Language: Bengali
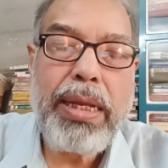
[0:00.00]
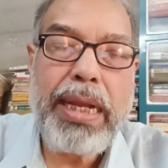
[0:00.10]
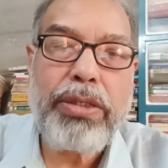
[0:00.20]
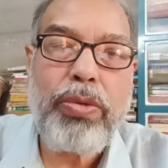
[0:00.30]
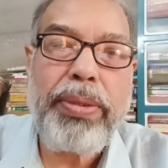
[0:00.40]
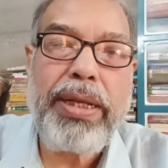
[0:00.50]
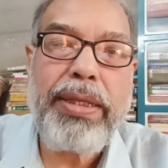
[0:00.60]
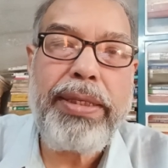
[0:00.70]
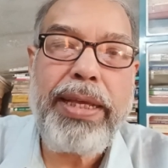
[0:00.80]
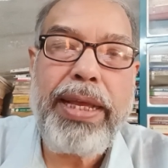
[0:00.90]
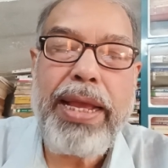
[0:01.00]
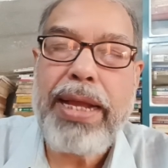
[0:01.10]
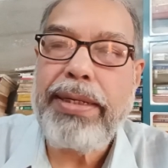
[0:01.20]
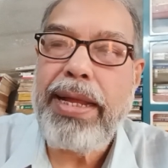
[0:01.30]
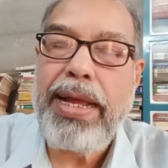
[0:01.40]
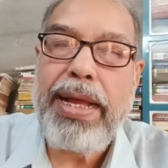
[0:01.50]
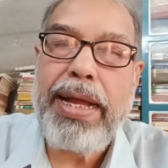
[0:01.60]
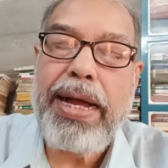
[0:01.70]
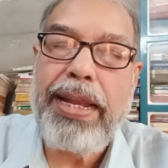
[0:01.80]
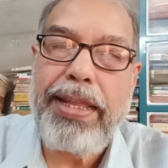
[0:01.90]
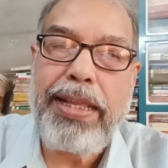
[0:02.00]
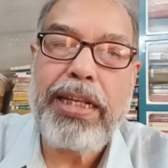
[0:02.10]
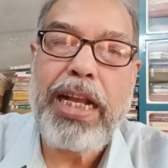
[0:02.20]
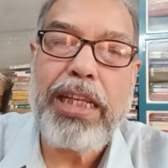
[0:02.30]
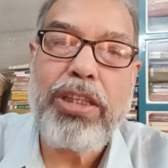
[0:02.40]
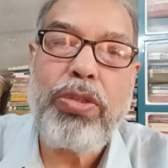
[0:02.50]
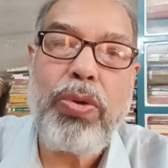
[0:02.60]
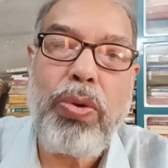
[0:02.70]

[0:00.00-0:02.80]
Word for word: রাষ্ট্রবিজ্ঞান যে একটা আলাদা শাস্ত্র